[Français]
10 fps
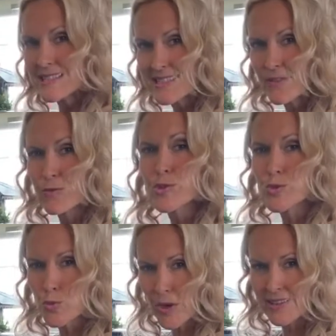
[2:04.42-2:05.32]
Si vous
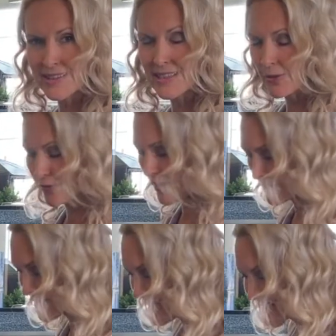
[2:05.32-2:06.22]
souhaitez
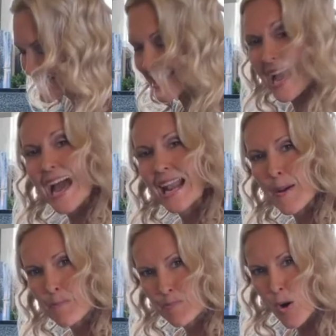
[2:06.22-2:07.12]
fermer l'accès à
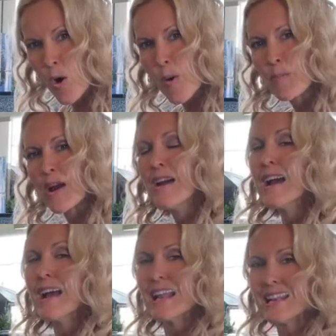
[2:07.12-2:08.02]
la pompe,
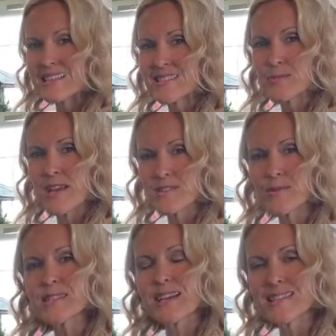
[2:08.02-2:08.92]
la
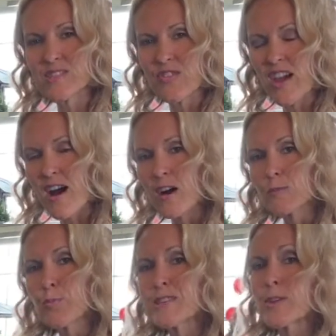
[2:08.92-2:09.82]
situation sera
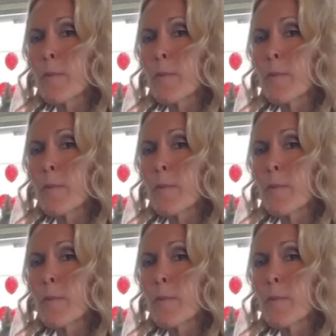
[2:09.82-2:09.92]
différente puisque